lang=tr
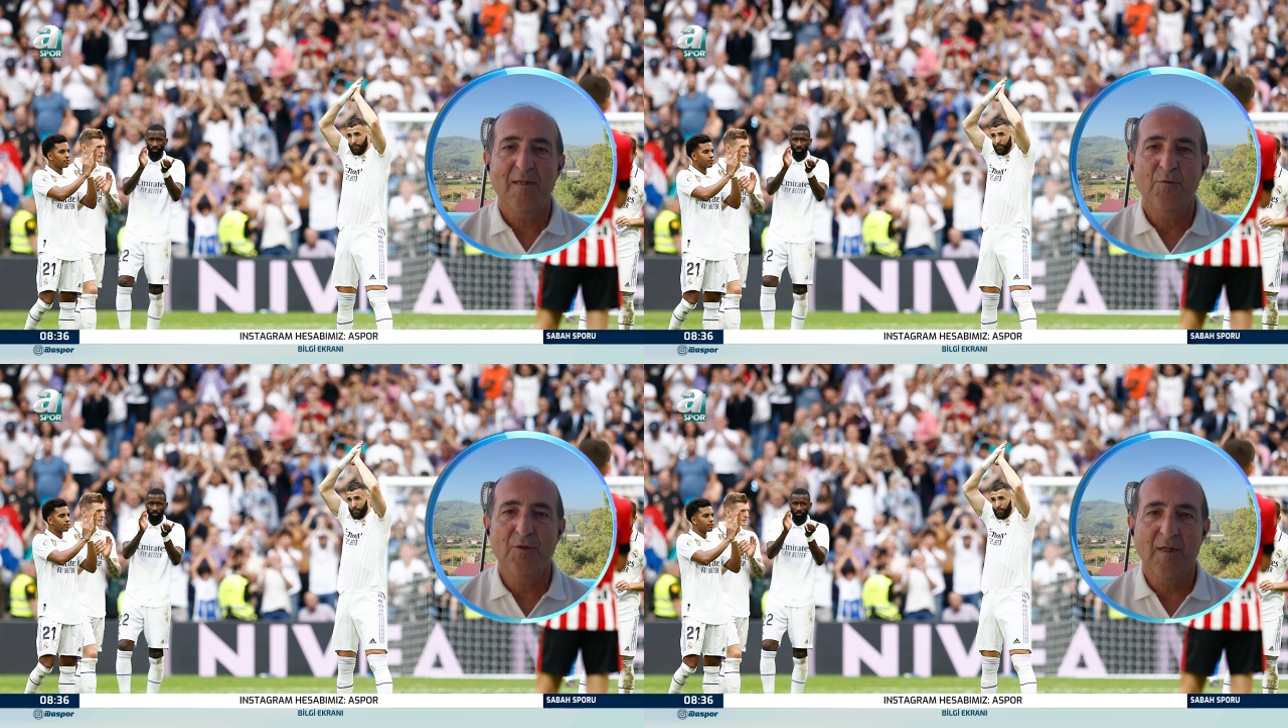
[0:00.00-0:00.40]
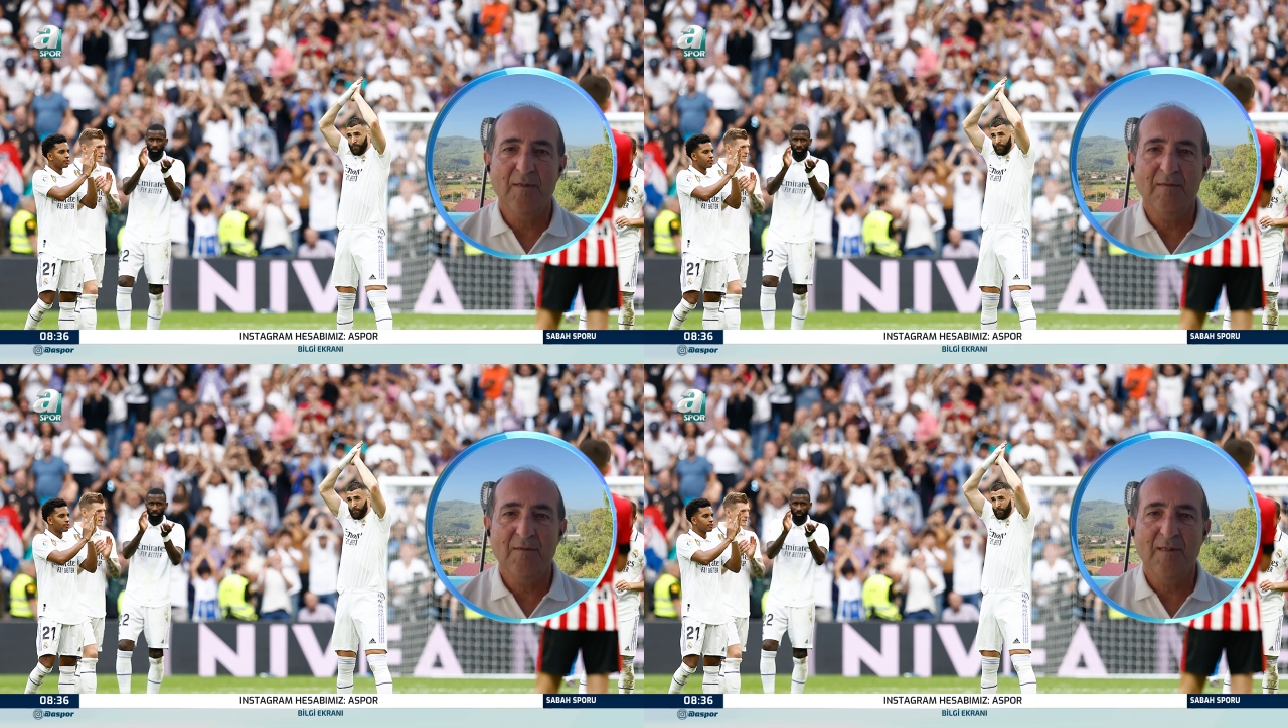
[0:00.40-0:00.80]

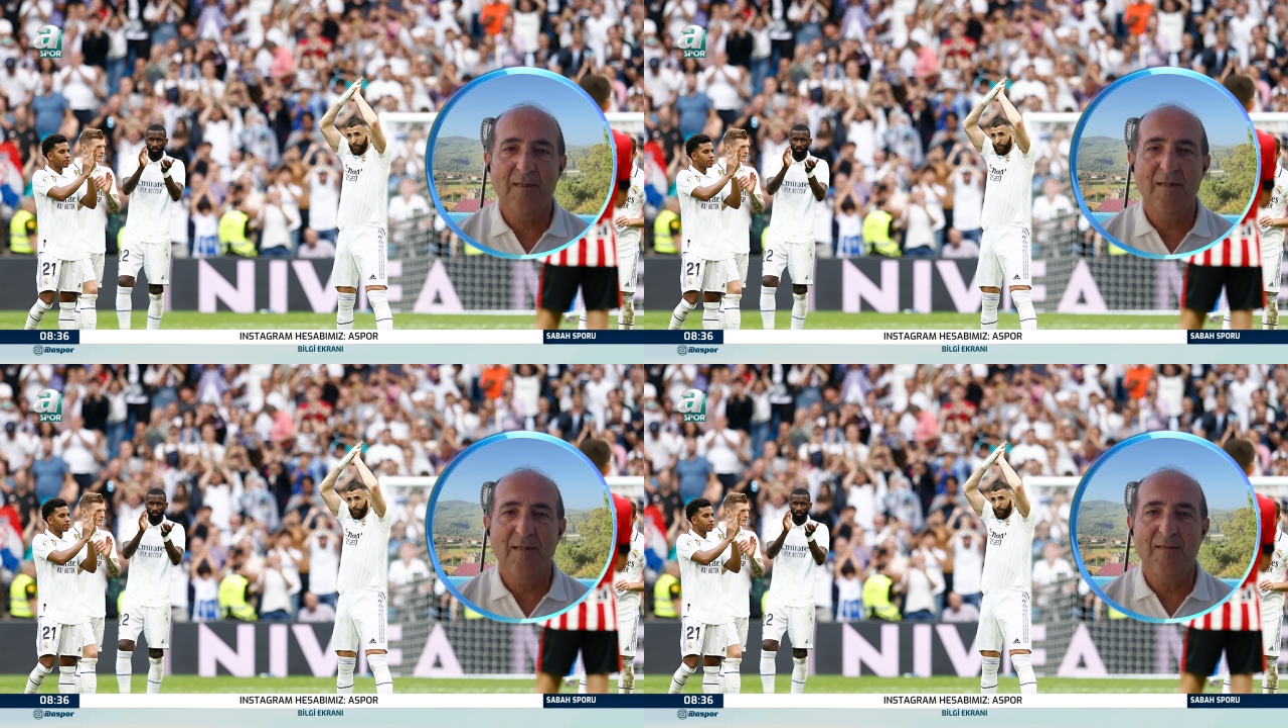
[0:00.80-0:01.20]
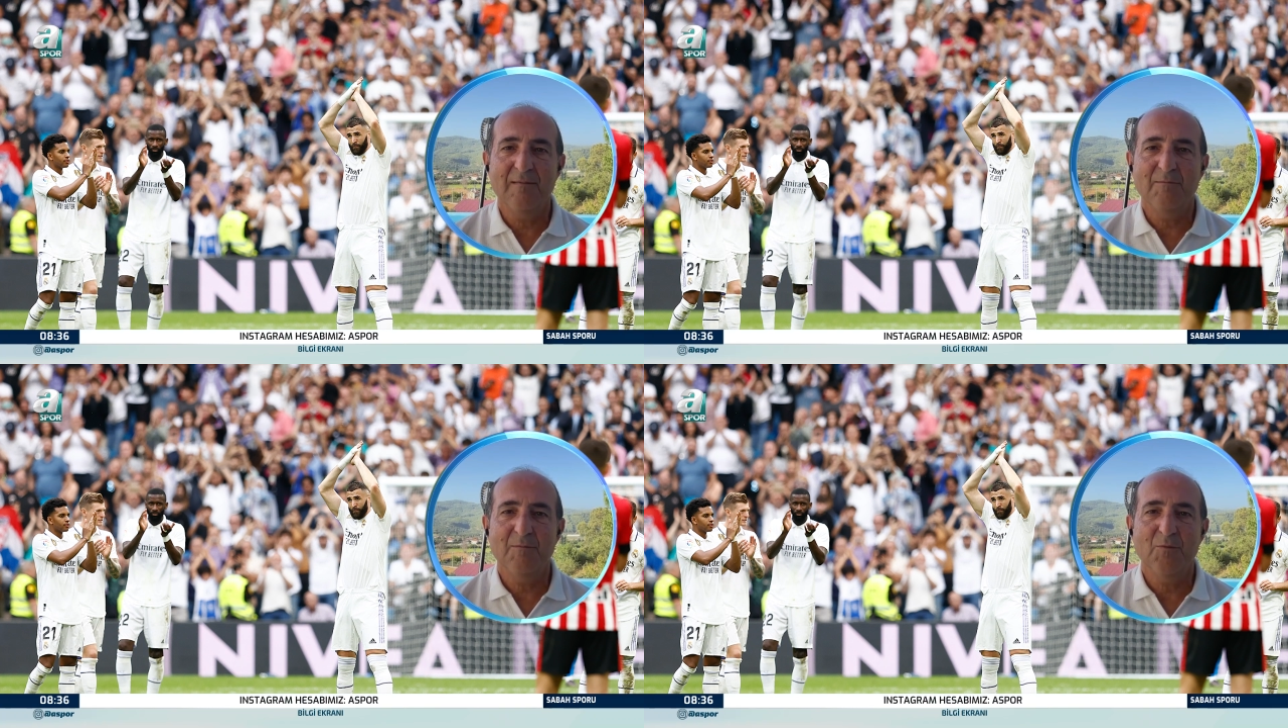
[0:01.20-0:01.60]
dünyanın işte
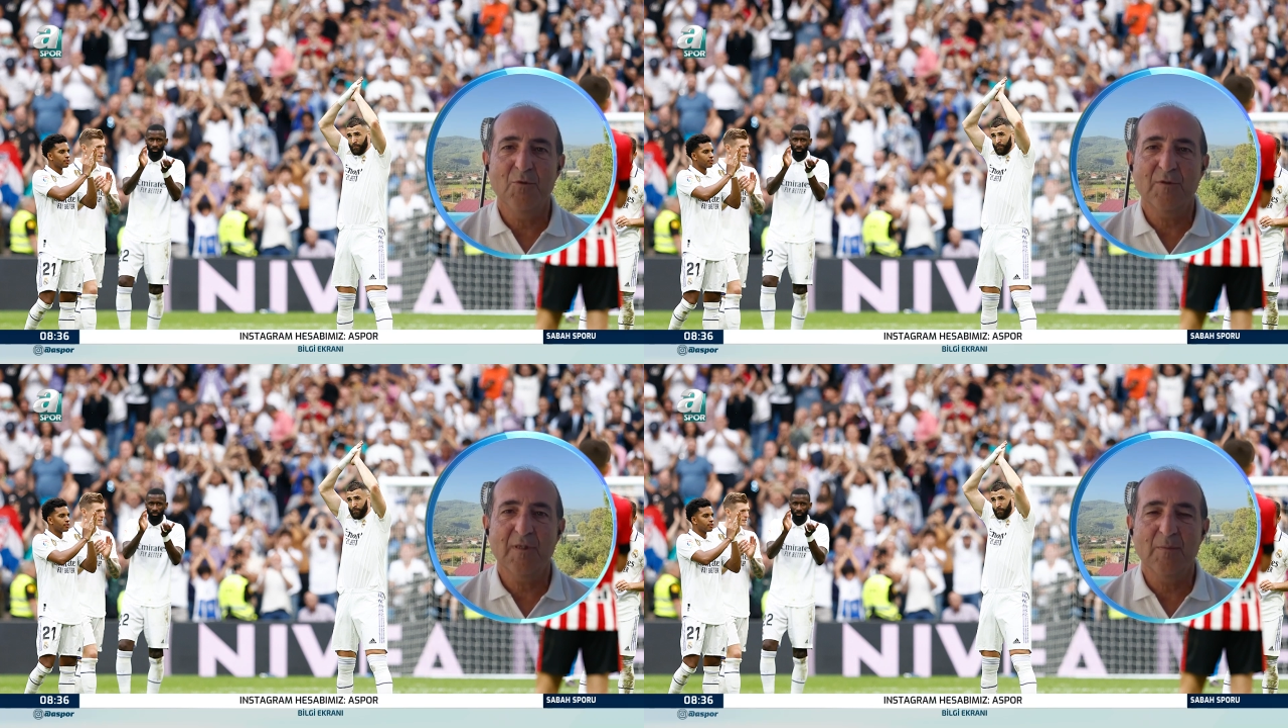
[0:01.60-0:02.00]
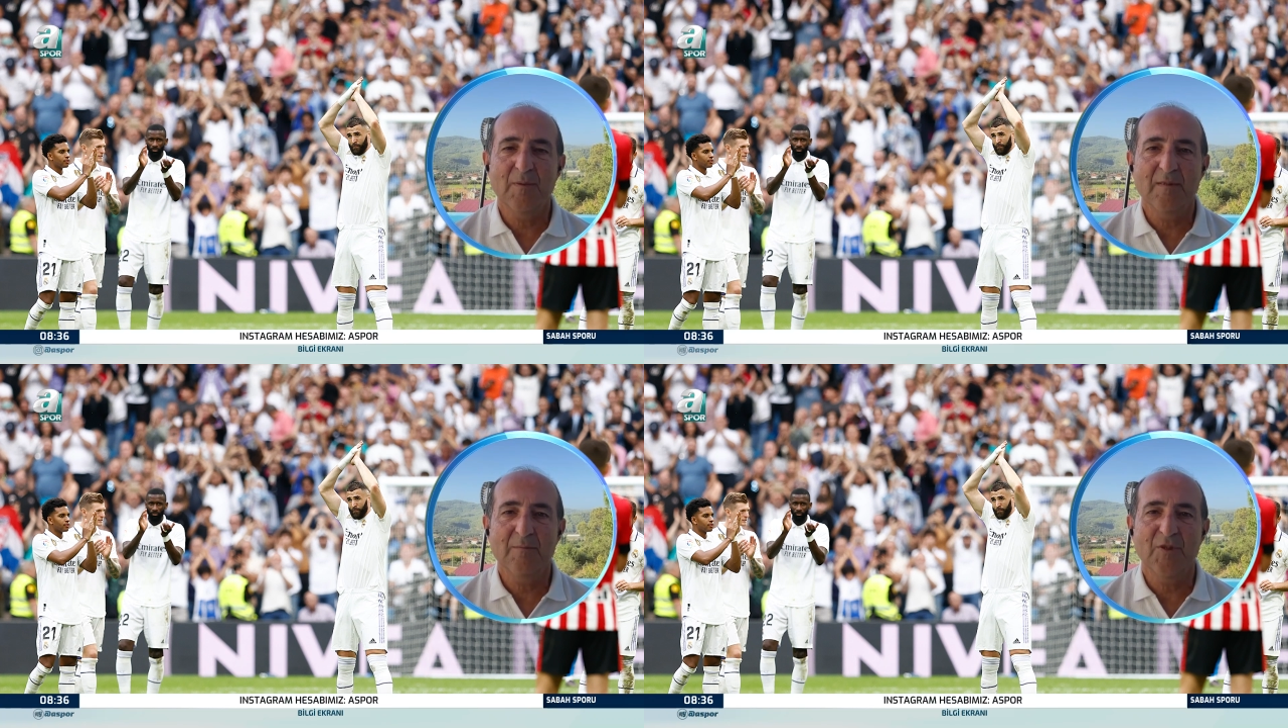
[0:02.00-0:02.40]
en büyük
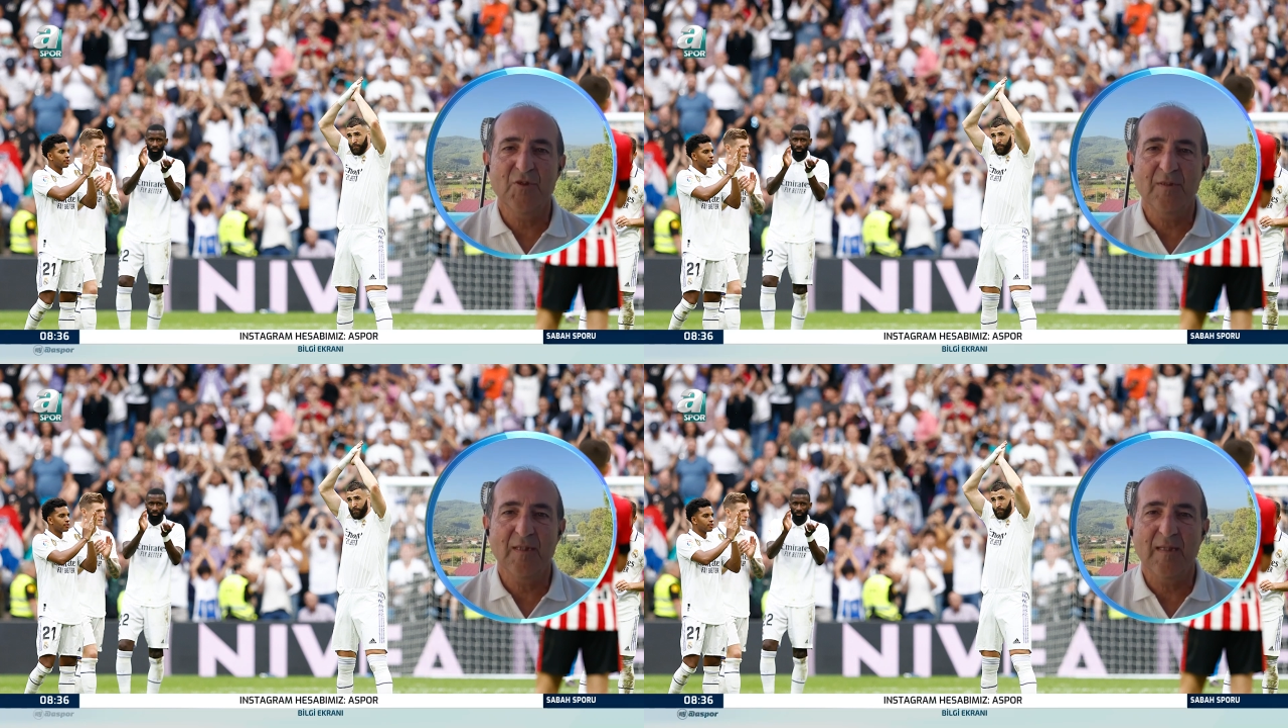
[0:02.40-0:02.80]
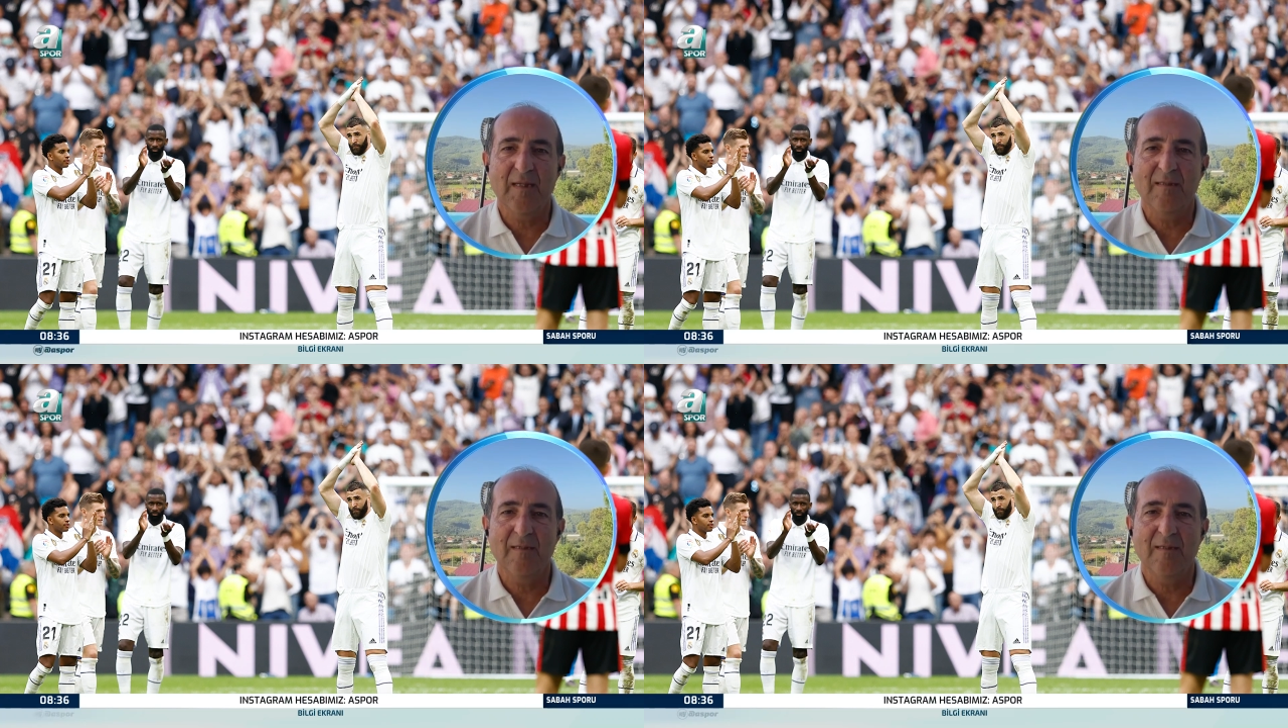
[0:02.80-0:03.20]
takımların başında
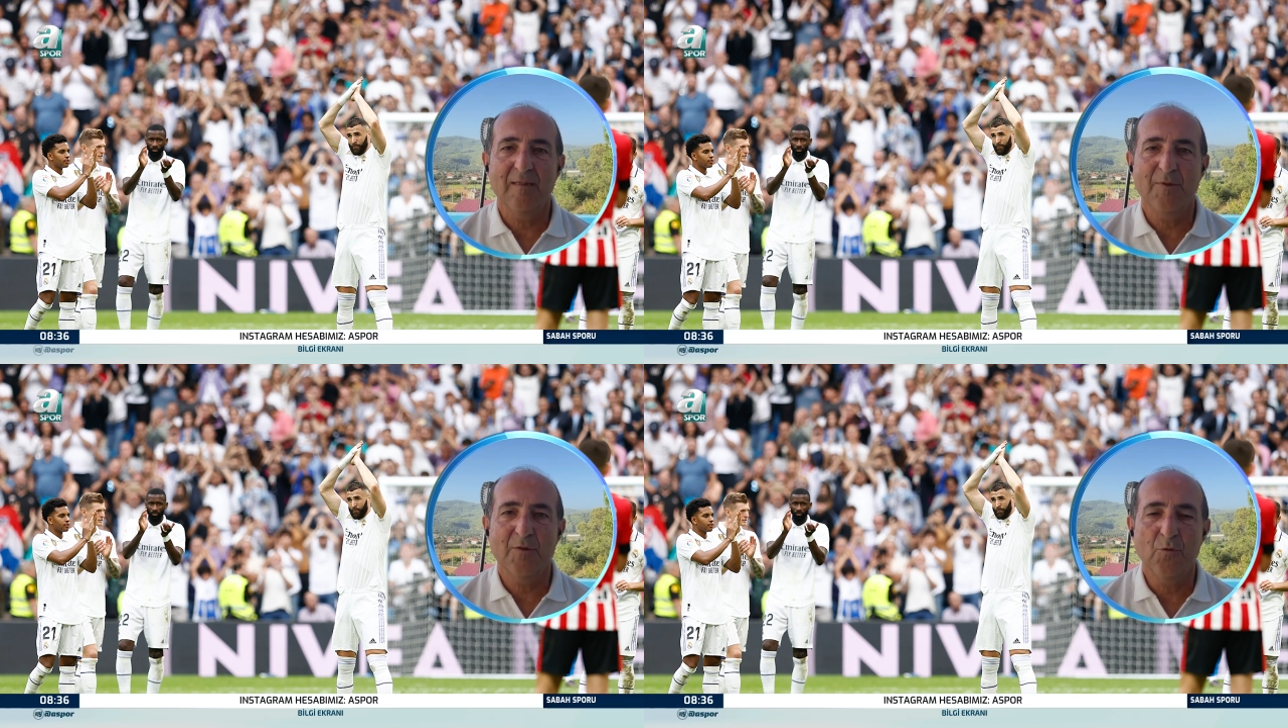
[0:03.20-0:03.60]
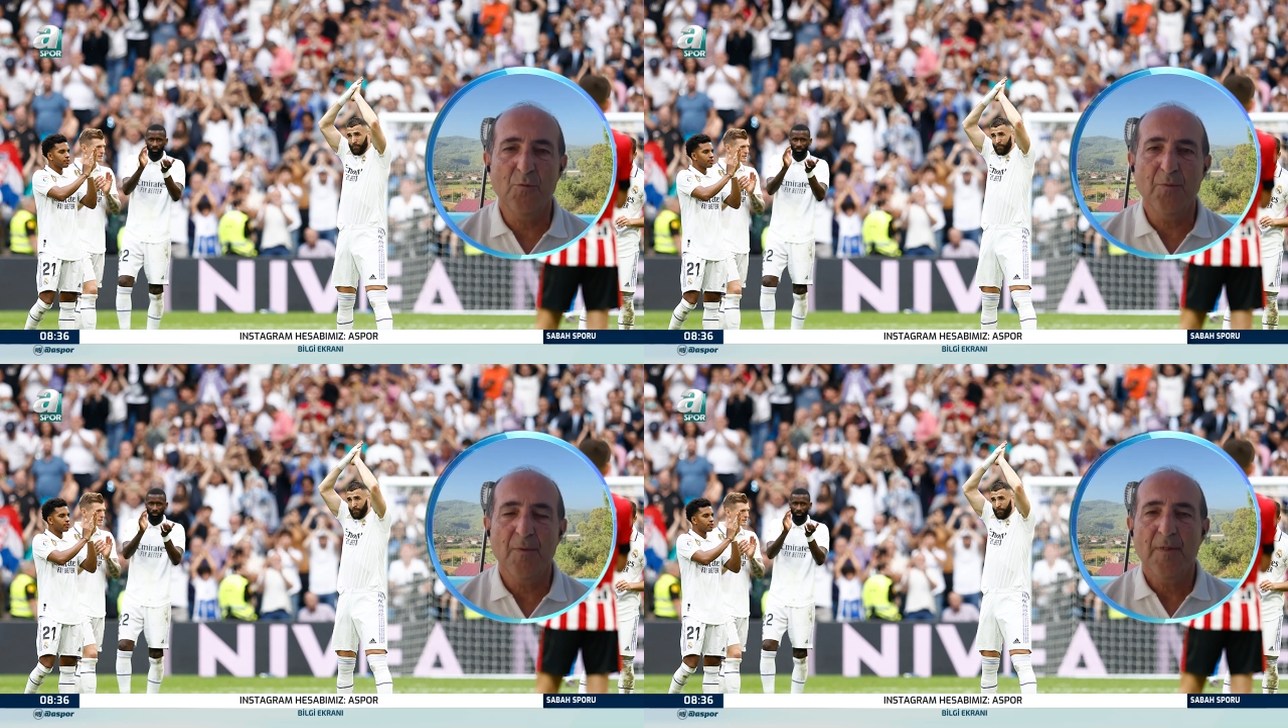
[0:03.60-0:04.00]
gelen e, bir kulüp.